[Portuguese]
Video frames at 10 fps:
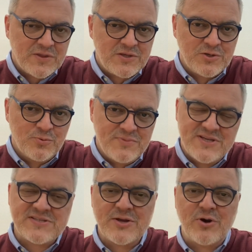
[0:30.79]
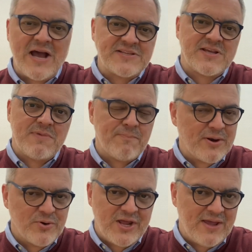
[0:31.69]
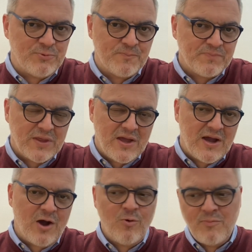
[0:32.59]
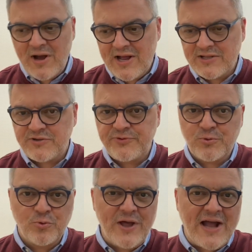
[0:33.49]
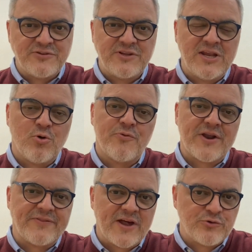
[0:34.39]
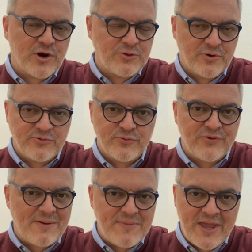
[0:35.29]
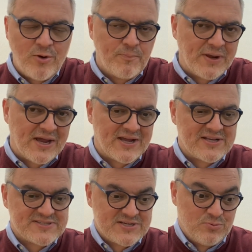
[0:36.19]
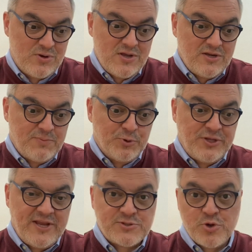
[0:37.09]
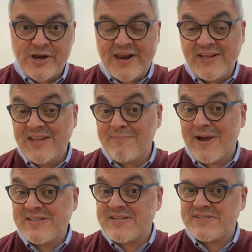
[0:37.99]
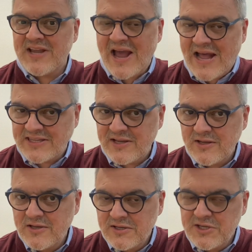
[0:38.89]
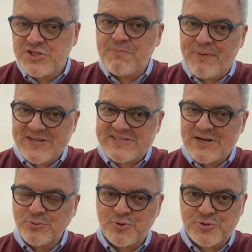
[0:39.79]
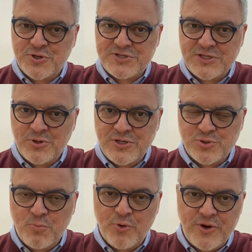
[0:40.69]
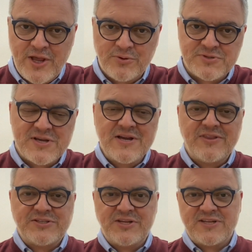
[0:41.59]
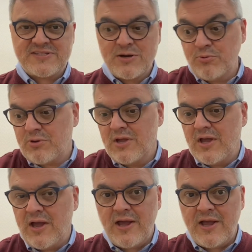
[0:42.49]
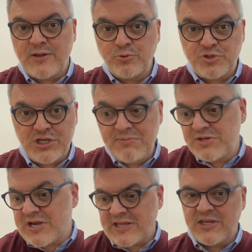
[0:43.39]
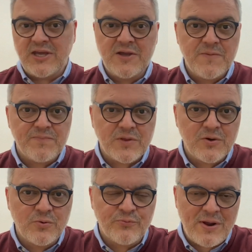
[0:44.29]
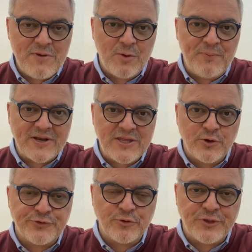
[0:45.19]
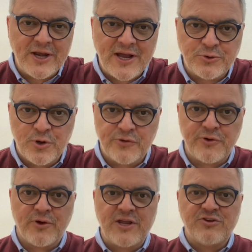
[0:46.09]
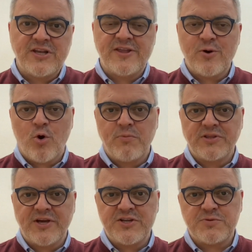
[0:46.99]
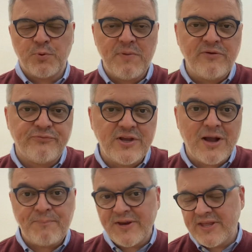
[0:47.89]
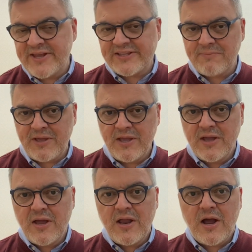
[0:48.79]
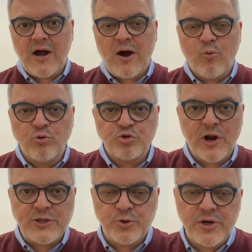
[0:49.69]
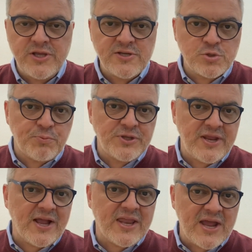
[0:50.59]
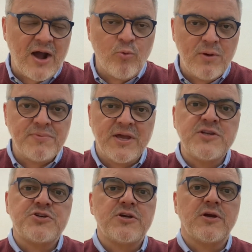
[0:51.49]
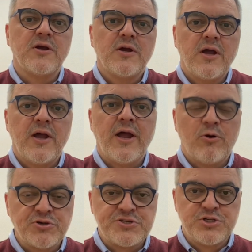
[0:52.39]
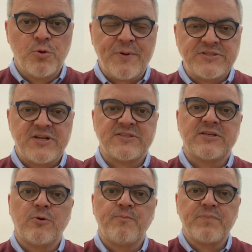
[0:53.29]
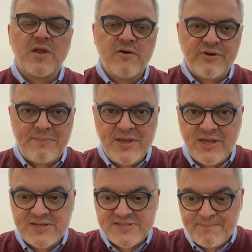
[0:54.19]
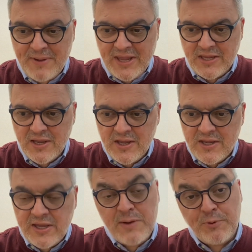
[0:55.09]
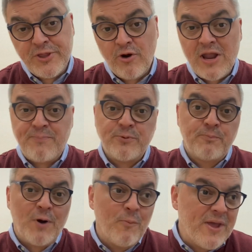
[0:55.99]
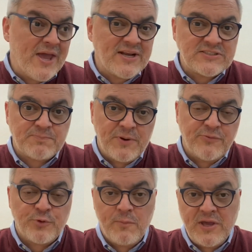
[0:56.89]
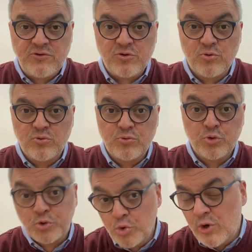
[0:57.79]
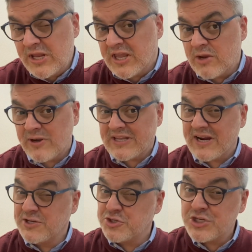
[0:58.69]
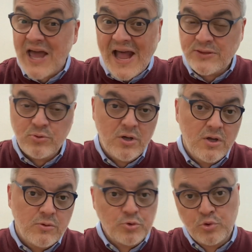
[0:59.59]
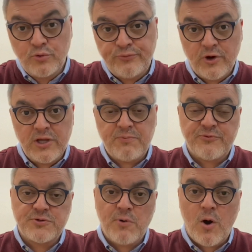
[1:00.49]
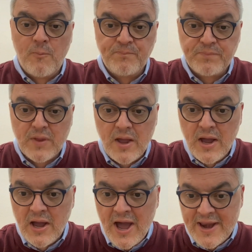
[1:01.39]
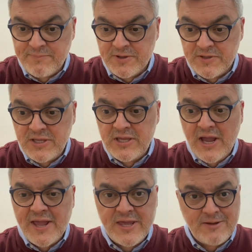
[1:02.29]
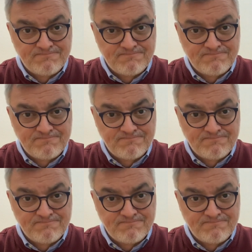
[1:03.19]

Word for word: que o Mister olhasse também para o Grêmio. Há uma dificuldade dele contratar jogadores do Flamengo, pela relação que poderia se tornar ainda mais acirrada, e de pressão dos torcedores rubro-negros na direção é, do time, já que o Flamengo perdeu o seu treinador, seu grande líder e comandante para o Benfica, perderia também algum jogador, e isso poderia criar um ambiente é, hostil para a direção flamenguista. Bem, ele poderia olhar para o Palmeiras, principalmente o Dudu, ele queria um atacante de lado, Dudu foi para o futebol uh, árabe. E aí